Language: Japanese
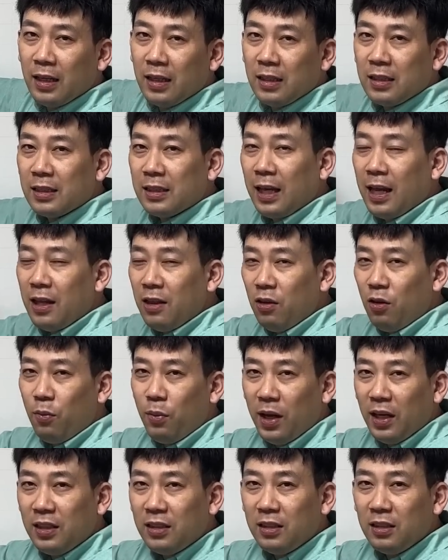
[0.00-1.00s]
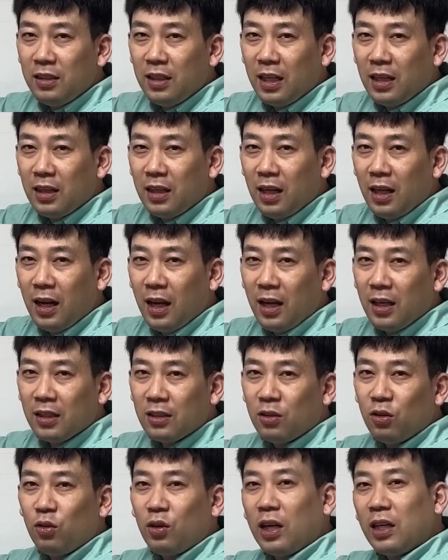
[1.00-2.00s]
3の倍数だったら
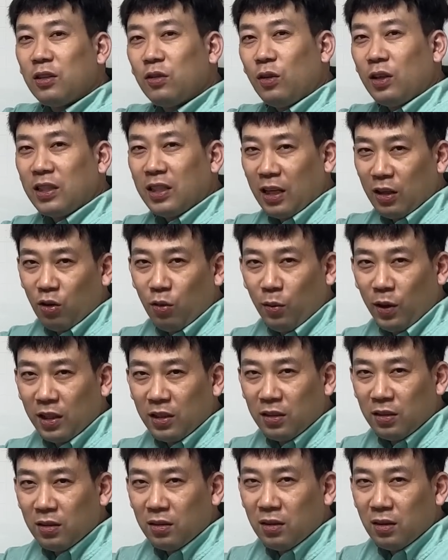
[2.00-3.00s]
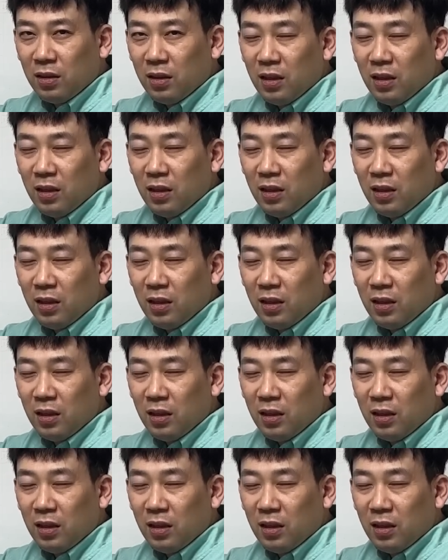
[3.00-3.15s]
その数は3の倍数。